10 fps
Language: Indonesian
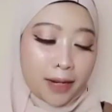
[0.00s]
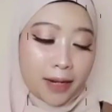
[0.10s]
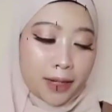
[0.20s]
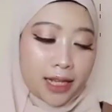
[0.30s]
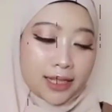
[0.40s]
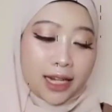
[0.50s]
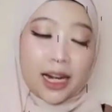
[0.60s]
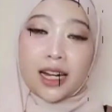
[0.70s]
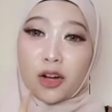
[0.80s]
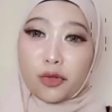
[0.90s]
penasaran
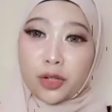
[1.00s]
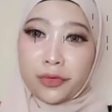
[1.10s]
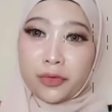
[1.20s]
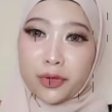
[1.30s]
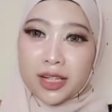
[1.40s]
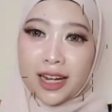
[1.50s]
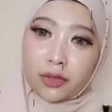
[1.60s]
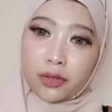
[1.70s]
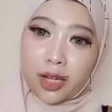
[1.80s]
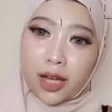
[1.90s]
aku review sekarang
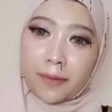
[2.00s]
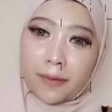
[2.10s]
aja.